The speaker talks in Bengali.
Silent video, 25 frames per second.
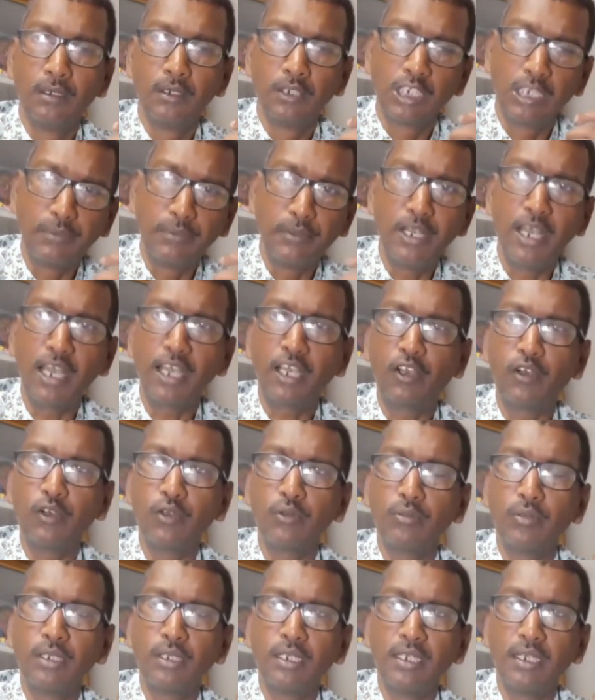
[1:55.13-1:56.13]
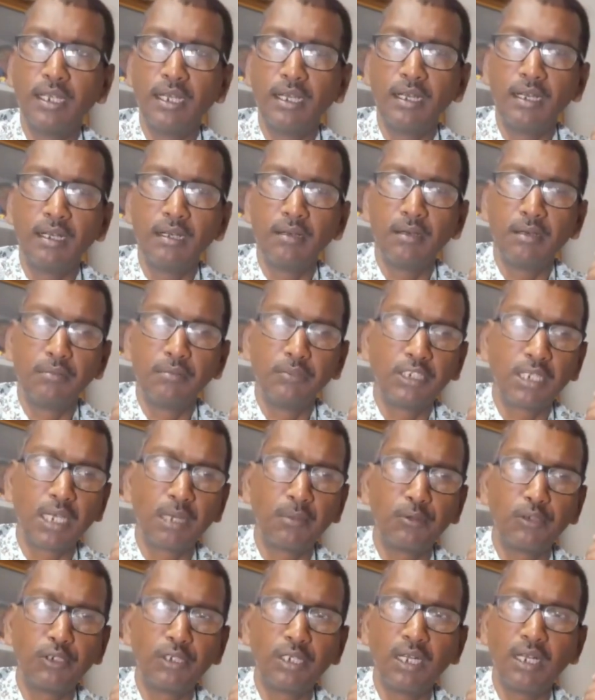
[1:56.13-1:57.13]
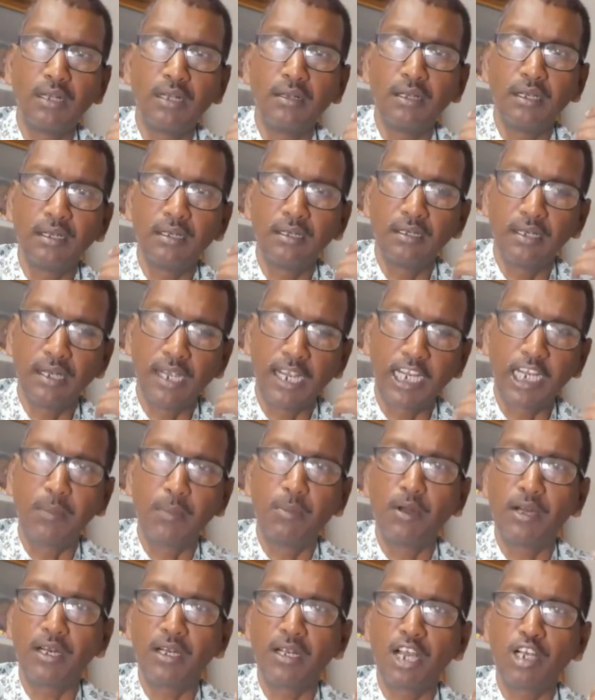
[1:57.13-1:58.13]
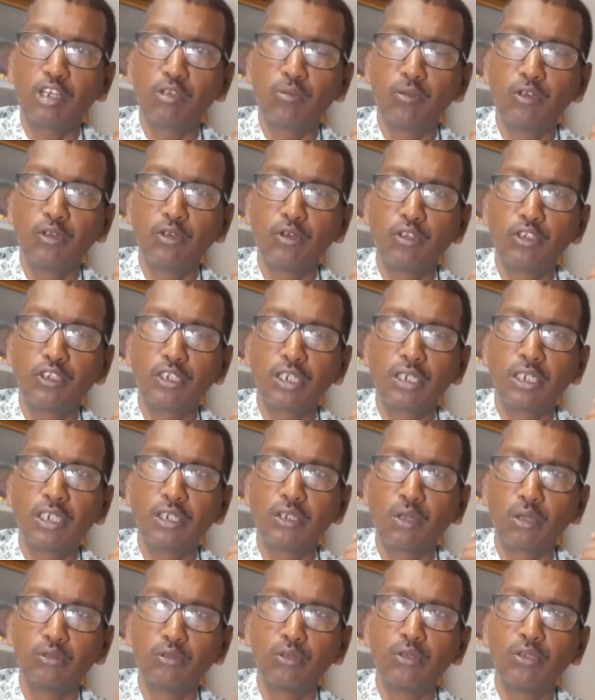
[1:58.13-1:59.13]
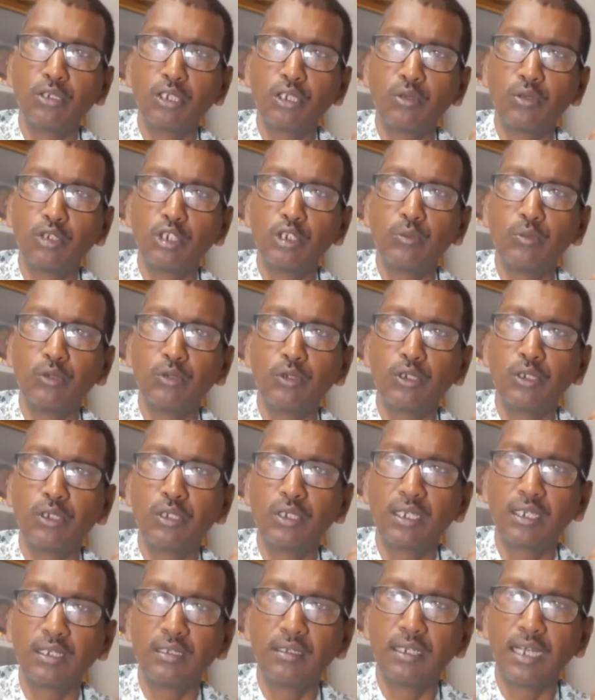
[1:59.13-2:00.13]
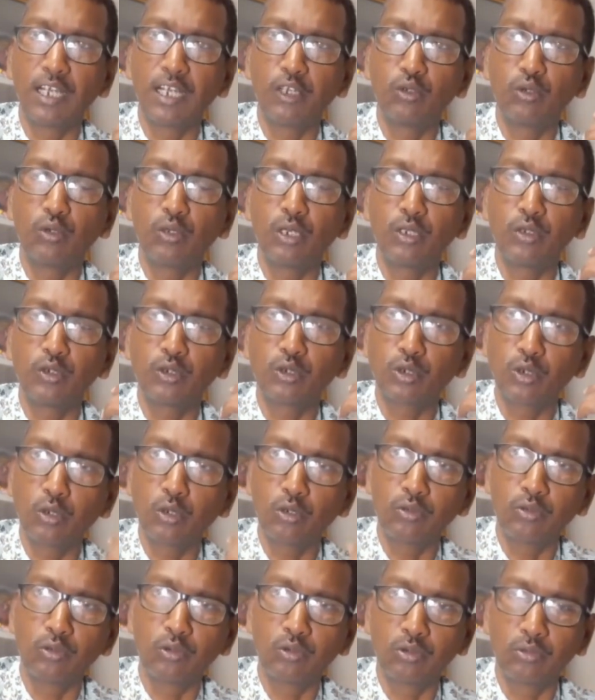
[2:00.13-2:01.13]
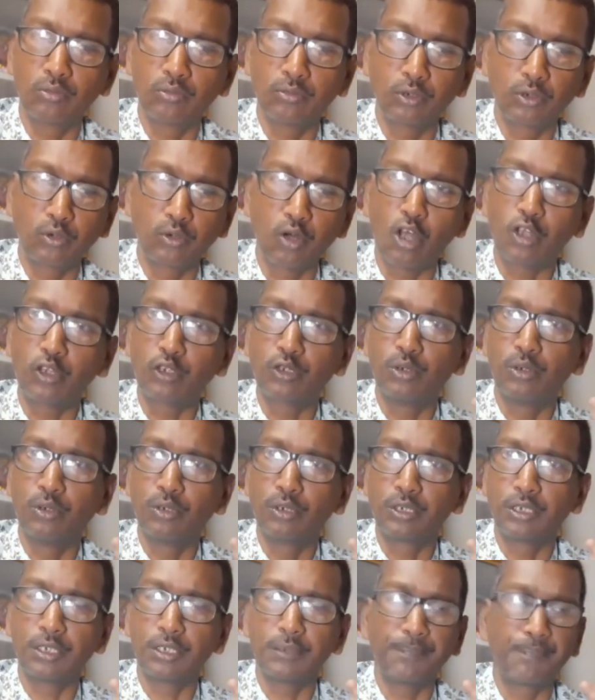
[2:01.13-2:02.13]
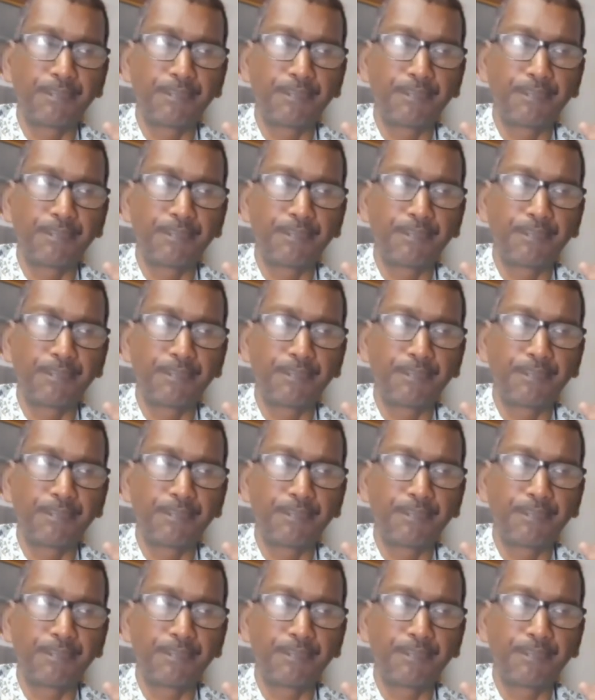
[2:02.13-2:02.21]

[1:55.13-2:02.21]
সিবিআইকে তিনি বিচারপতিরা একের পর এক আক্রমণ করছেন যে তদন্তের গতি প্রকৃতি এত কেন স্লথ হচ্ছে